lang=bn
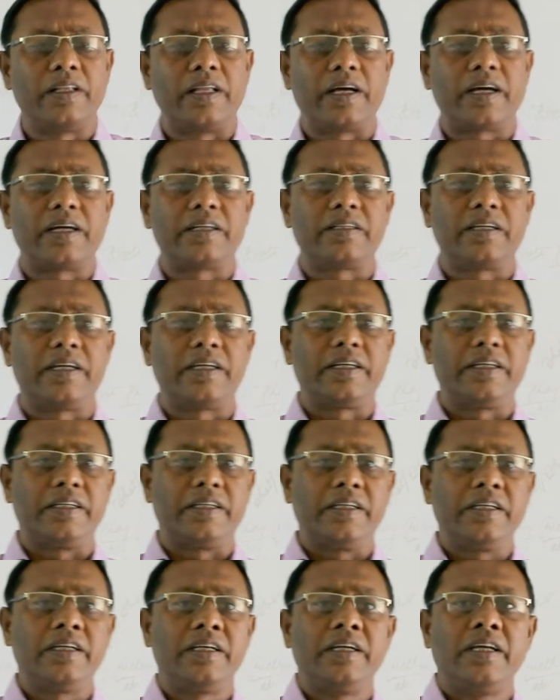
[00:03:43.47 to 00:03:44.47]
দেখা যায় কি
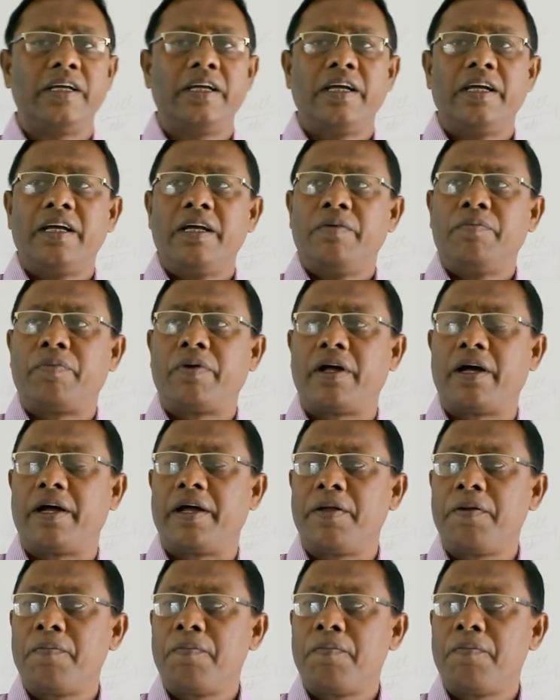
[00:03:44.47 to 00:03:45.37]
প্রায়